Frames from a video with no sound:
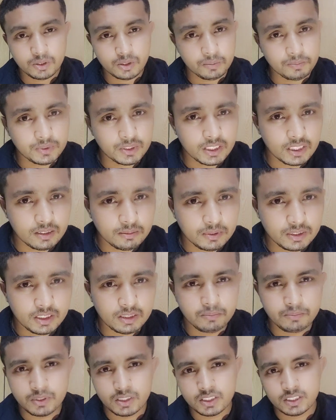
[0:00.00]
সবথেকে বেশি
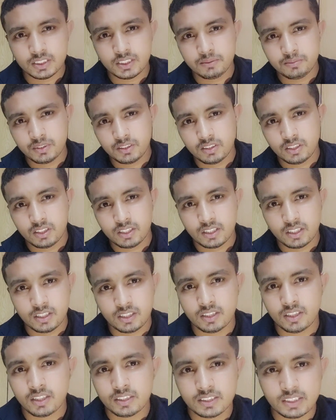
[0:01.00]
ইম্পর্টেন্ট যে বিষয়টা
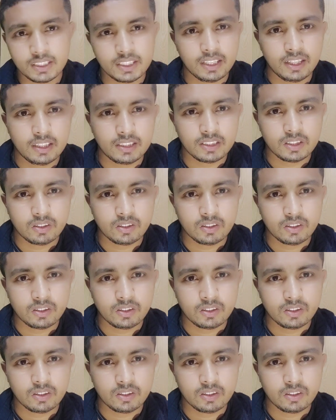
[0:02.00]
যে কাজই